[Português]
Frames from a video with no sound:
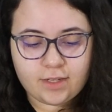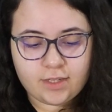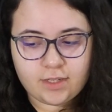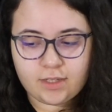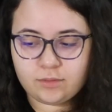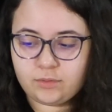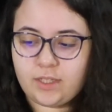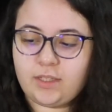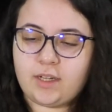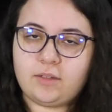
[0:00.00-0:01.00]
uh, um
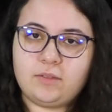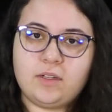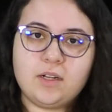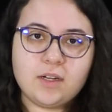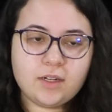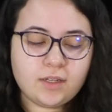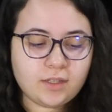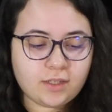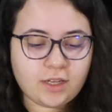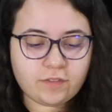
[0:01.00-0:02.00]
dedal
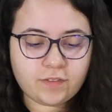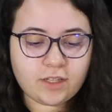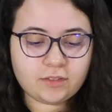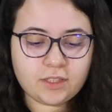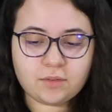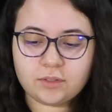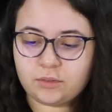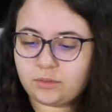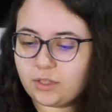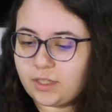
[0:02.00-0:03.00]
na flauta
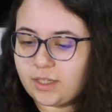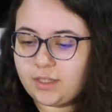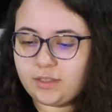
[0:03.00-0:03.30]
enquanto toca.